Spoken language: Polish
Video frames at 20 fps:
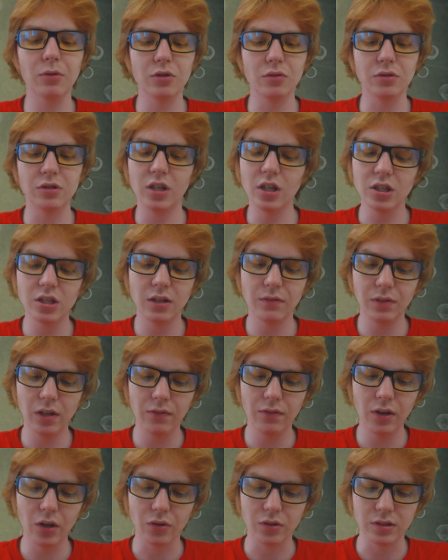bo są strasznie
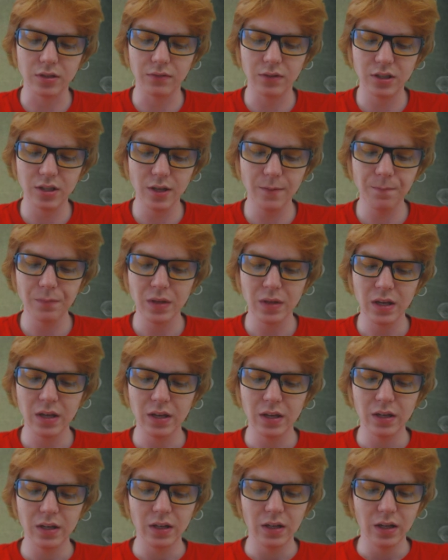denerwujące, wiecie?
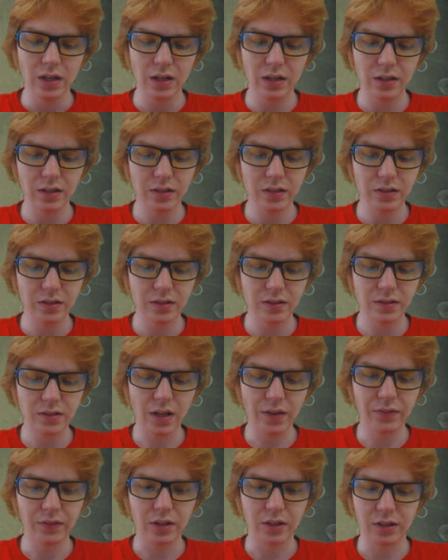E,
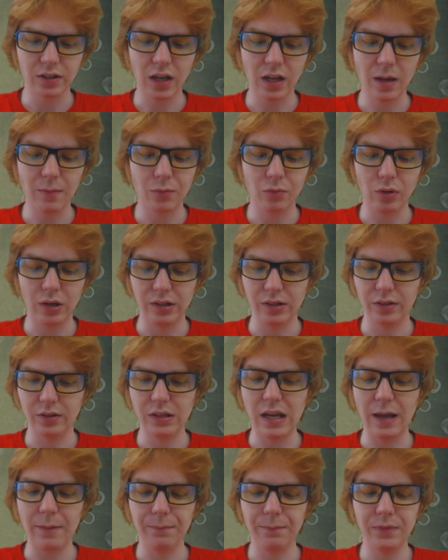standard, typewriter,
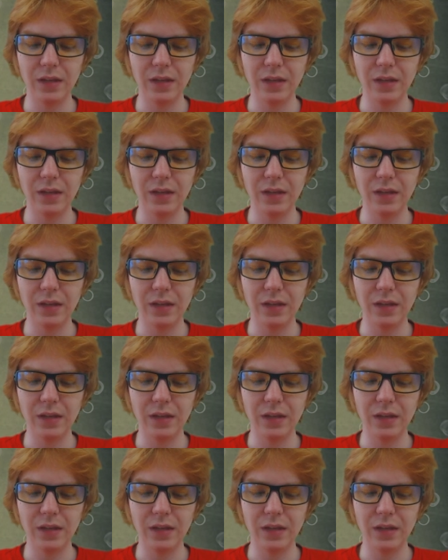nie,